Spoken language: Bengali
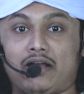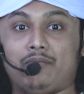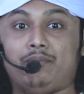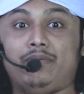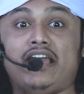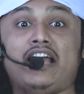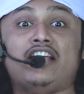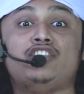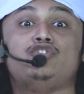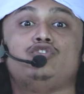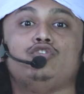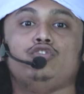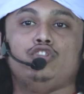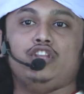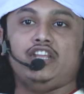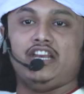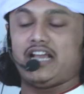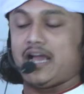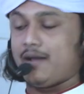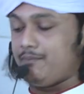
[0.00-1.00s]
পাক বিয়াস
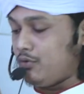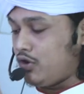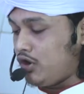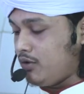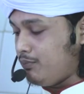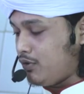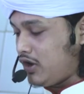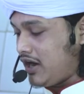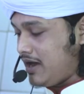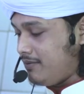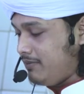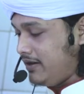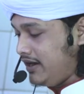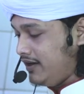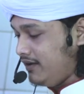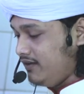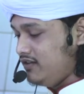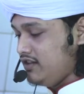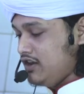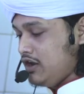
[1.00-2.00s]
জ্যোতির কাপড় পরাবেন
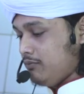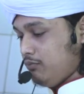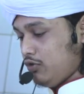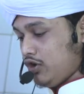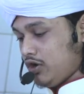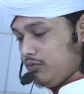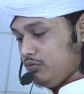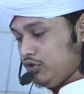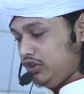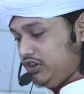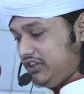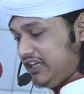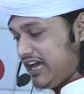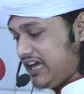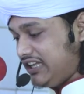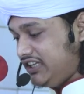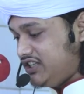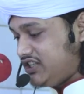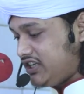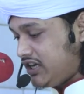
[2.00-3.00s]
পরবর্তী
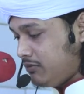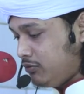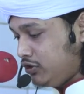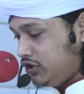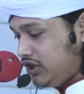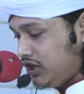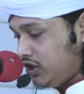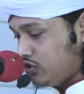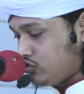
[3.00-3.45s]
হাদিসের মধ্যে